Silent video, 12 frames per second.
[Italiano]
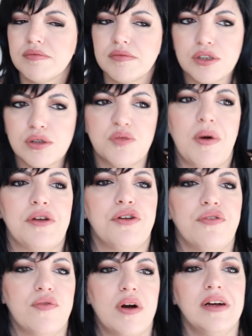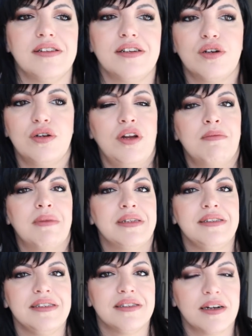se non sbaglio avevo anche dei colori a
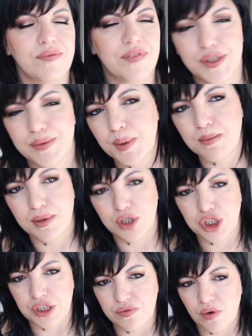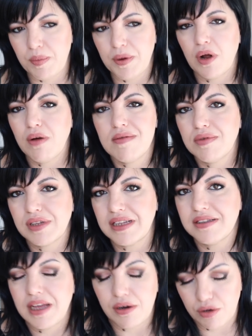matita facevano un po' schifo però
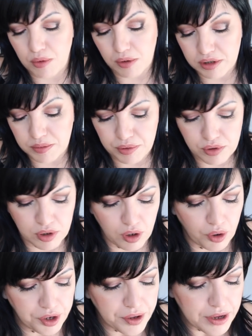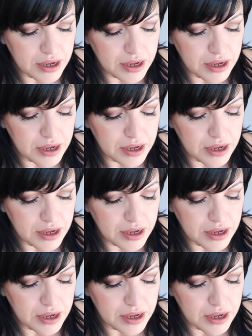tanti, erano molti più colori